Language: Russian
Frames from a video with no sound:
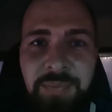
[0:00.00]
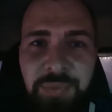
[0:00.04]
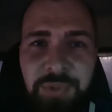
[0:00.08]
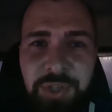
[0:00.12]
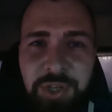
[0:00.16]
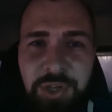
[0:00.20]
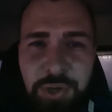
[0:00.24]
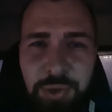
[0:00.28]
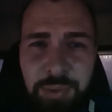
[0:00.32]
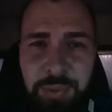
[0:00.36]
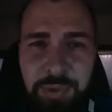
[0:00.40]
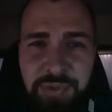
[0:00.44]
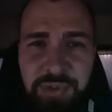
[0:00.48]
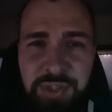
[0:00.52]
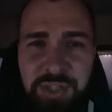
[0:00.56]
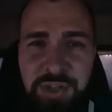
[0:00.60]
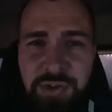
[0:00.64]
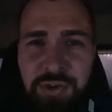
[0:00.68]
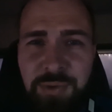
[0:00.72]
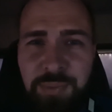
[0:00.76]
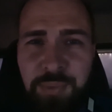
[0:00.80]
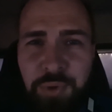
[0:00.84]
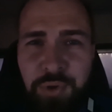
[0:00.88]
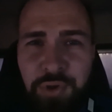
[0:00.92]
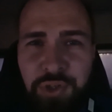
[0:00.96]
Кроме
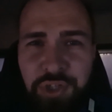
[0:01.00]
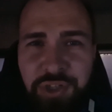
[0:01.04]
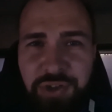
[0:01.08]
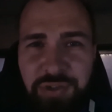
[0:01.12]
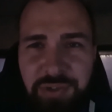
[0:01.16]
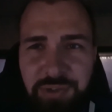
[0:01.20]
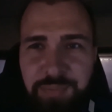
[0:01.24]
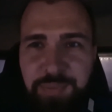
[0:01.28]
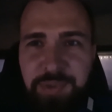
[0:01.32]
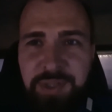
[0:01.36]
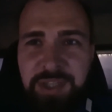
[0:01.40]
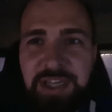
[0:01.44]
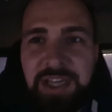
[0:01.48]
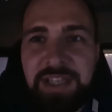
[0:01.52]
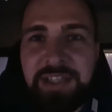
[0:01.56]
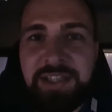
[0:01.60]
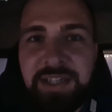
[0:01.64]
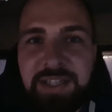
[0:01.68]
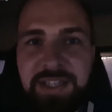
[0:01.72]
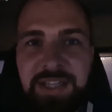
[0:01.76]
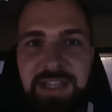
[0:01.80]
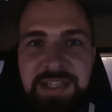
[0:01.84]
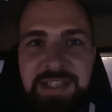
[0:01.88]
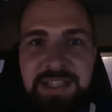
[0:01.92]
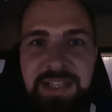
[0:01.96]
всего прочего, педиатр
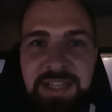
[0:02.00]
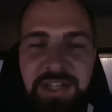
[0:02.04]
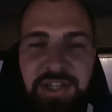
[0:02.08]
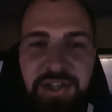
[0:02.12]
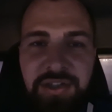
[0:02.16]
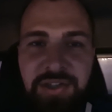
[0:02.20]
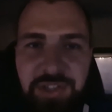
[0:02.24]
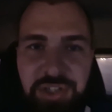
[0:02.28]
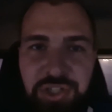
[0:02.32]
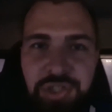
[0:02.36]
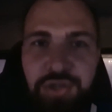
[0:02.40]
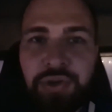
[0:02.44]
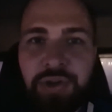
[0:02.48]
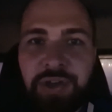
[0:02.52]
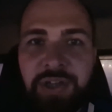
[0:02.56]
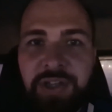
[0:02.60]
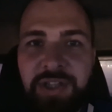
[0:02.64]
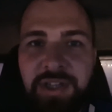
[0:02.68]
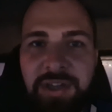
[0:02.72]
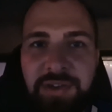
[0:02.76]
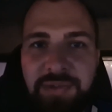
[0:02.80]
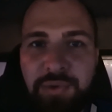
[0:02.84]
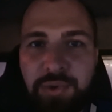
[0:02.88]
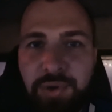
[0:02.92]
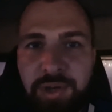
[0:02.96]
назначил еще и
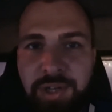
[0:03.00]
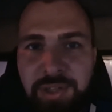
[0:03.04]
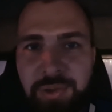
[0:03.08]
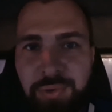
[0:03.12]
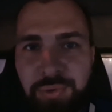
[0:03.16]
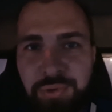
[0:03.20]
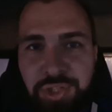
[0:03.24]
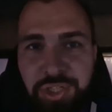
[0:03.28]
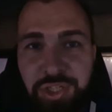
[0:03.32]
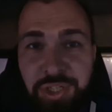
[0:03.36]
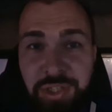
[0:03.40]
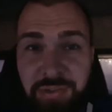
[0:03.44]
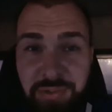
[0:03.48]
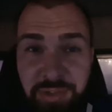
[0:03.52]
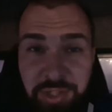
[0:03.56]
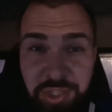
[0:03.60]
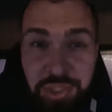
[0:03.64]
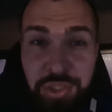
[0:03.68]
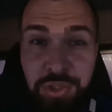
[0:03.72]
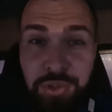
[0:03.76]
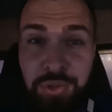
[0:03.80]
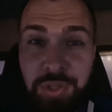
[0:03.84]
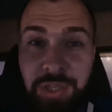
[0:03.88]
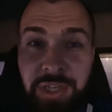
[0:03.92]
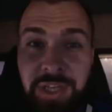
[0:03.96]
энтерофурил, учитывая,
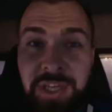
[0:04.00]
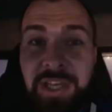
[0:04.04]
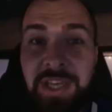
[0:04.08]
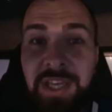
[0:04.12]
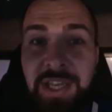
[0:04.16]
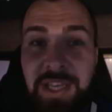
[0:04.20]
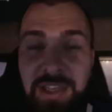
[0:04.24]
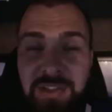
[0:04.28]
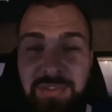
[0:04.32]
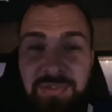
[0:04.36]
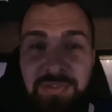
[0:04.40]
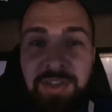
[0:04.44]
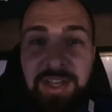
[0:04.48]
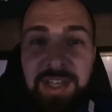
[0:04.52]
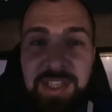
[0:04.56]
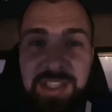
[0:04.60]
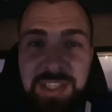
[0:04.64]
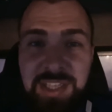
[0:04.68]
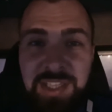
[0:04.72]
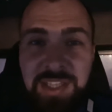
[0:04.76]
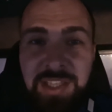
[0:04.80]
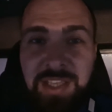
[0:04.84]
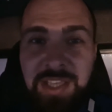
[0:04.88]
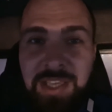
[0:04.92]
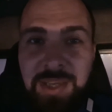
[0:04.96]
что
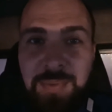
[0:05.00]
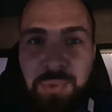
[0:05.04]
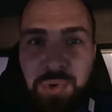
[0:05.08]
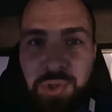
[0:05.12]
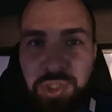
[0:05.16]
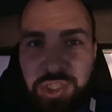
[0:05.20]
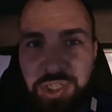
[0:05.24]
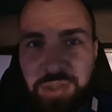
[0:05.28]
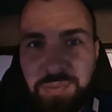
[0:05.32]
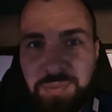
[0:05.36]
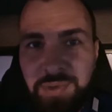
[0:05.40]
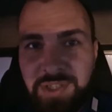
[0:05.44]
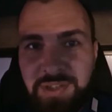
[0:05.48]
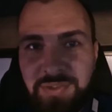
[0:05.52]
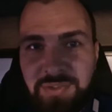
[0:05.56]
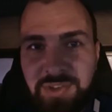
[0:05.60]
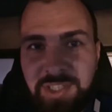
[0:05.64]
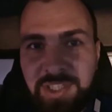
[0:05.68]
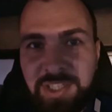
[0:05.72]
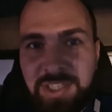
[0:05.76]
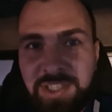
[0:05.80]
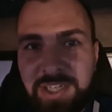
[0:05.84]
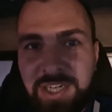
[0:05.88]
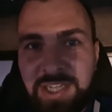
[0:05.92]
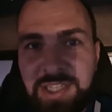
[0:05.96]
инфекция таки может быть в
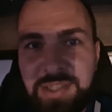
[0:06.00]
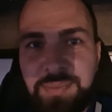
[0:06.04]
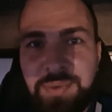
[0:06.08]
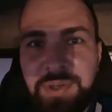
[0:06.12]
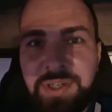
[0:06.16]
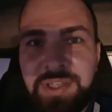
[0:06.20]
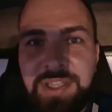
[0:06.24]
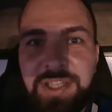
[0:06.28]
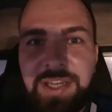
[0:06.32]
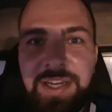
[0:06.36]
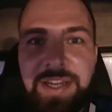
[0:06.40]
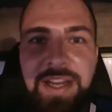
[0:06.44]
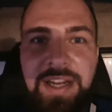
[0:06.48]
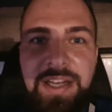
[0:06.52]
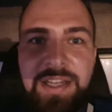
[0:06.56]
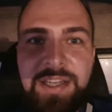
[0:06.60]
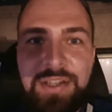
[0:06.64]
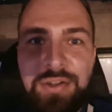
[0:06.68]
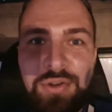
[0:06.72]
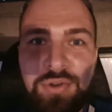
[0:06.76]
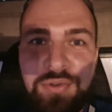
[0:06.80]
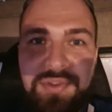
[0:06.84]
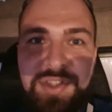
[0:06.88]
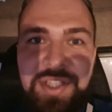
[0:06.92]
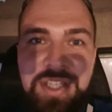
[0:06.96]
этот раз бактериальная,
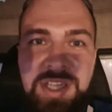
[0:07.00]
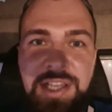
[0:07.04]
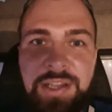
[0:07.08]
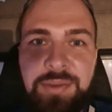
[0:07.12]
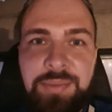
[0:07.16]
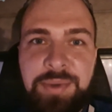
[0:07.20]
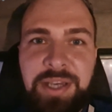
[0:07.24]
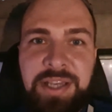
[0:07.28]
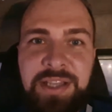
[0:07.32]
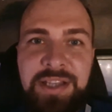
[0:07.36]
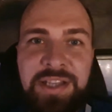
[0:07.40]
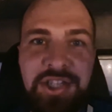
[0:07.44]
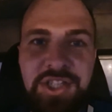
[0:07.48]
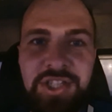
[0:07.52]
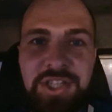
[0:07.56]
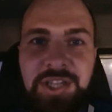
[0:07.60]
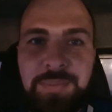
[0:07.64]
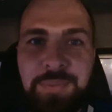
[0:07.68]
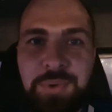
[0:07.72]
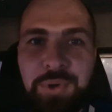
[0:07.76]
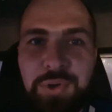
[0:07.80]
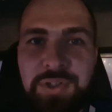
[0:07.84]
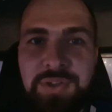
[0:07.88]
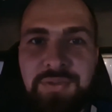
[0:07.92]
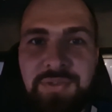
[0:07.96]
но в целом я даже не
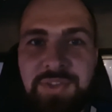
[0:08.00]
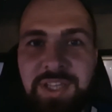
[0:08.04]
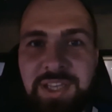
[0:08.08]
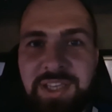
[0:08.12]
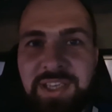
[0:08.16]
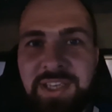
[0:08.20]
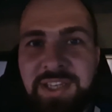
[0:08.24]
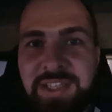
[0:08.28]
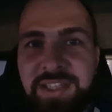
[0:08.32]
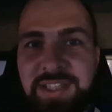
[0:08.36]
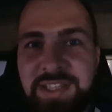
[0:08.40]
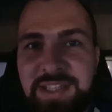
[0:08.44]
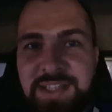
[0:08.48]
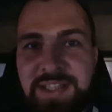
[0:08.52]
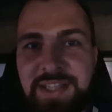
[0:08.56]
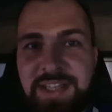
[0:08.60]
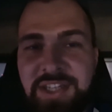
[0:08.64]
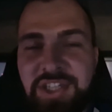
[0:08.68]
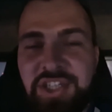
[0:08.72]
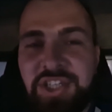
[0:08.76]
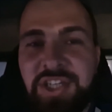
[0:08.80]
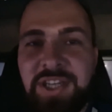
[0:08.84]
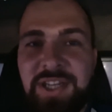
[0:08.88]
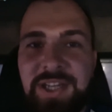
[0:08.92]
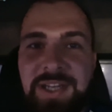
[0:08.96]
против таких
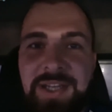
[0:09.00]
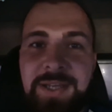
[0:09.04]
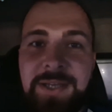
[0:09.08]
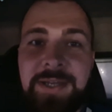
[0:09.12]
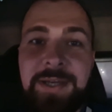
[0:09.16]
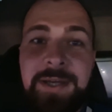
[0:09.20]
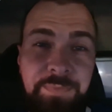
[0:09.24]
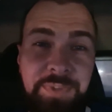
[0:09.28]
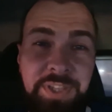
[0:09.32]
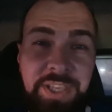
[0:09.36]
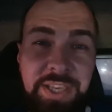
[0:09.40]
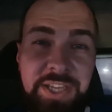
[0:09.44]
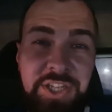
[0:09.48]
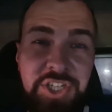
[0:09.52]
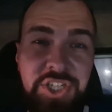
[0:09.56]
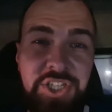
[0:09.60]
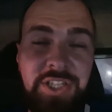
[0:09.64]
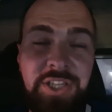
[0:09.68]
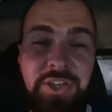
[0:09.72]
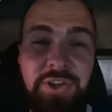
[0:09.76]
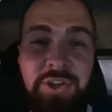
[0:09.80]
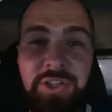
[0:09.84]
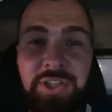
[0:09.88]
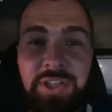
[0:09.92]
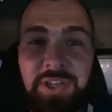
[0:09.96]
назначений. Я
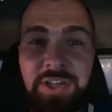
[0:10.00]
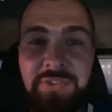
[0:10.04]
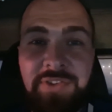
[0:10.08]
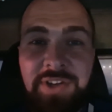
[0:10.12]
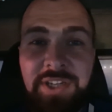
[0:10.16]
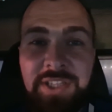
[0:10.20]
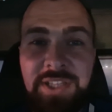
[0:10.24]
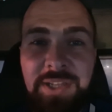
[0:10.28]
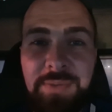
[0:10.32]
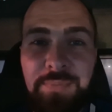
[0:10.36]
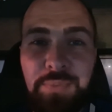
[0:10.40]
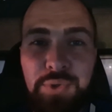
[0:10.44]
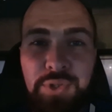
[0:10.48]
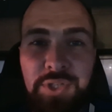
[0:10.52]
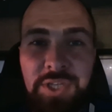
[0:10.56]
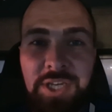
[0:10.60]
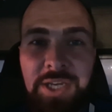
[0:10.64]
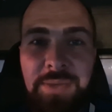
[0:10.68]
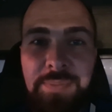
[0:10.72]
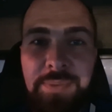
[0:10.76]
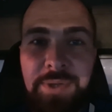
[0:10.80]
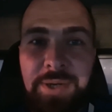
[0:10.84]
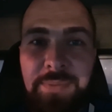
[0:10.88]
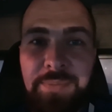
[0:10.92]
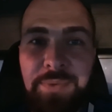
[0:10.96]
считаю адекватно,
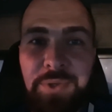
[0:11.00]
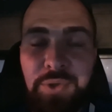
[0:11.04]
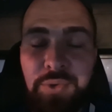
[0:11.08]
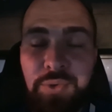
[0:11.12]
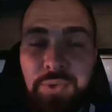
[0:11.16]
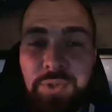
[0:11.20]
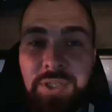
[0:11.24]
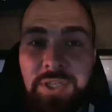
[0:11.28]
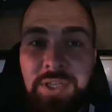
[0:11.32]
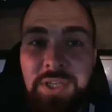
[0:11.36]
пускай пробьют.